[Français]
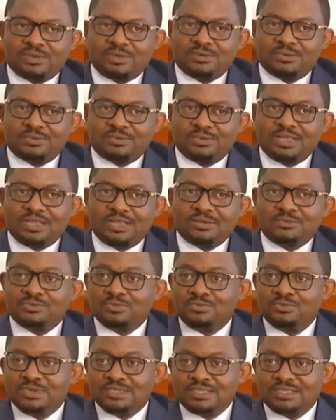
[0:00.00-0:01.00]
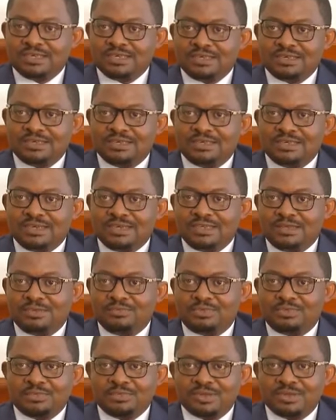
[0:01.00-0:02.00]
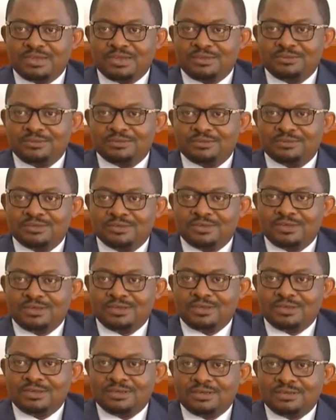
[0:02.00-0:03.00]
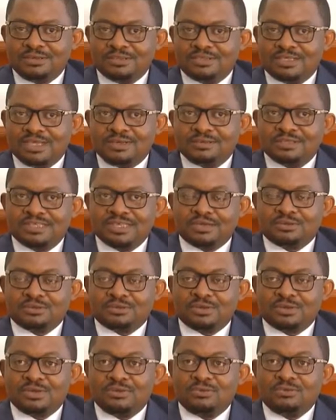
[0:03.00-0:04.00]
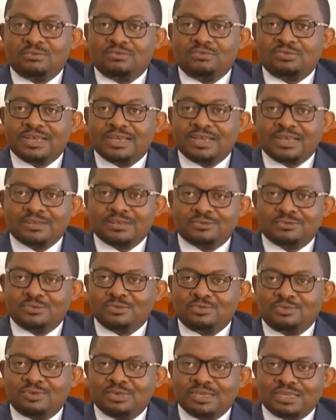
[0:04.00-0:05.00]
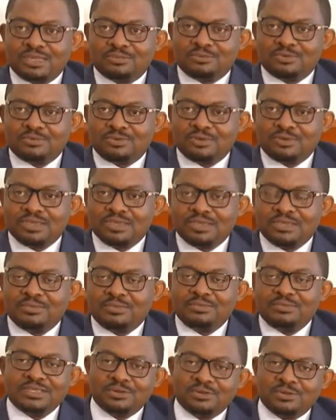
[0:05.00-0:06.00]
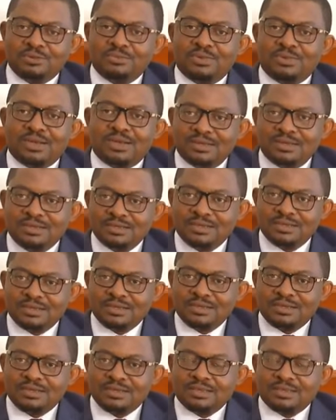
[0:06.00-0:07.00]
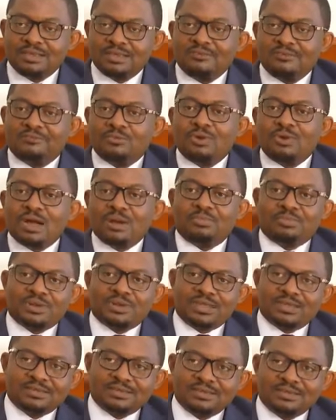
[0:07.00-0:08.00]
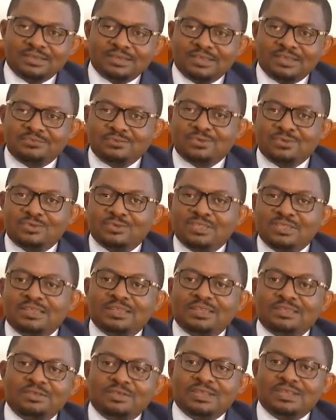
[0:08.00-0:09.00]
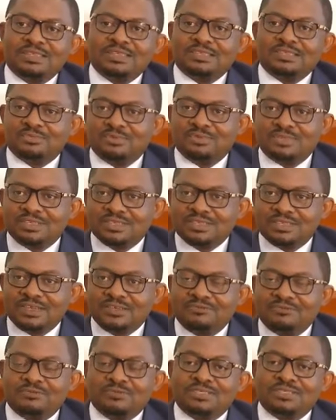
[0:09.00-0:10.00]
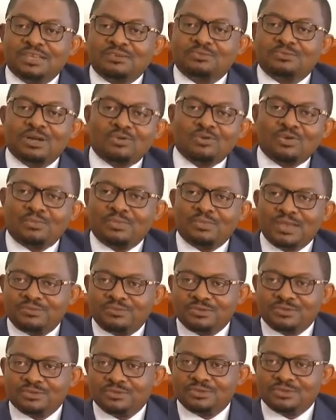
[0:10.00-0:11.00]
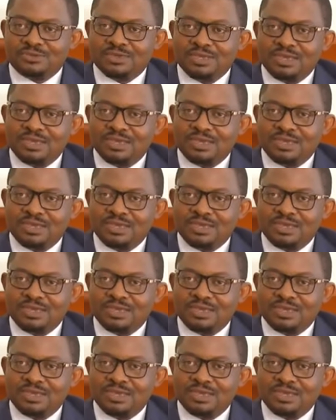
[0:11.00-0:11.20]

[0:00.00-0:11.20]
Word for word: que dans tout métier, il y a les brebis galeuses. C'est un secteur ouvert à tout le monde, les crypto-monnaies. Mais seulement, il faut apprendre. Il faut connaître les tenants et les aboutissants. Il faut savoir comment ils fonctionnent